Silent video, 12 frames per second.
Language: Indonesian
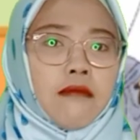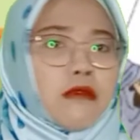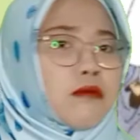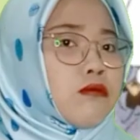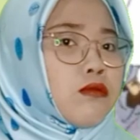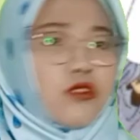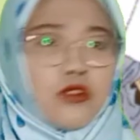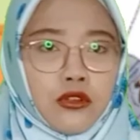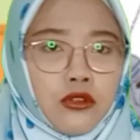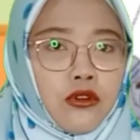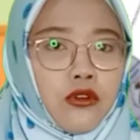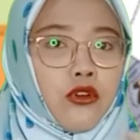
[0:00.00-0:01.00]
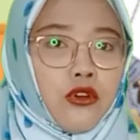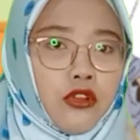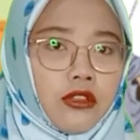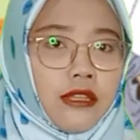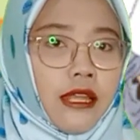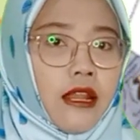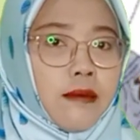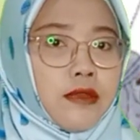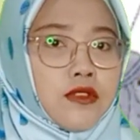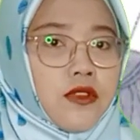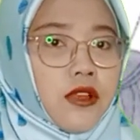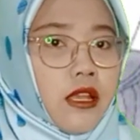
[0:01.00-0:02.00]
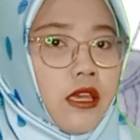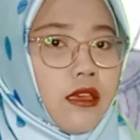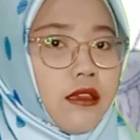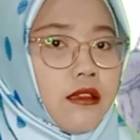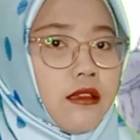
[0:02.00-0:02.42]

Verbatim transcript: membunuh unta Nabi Soleh.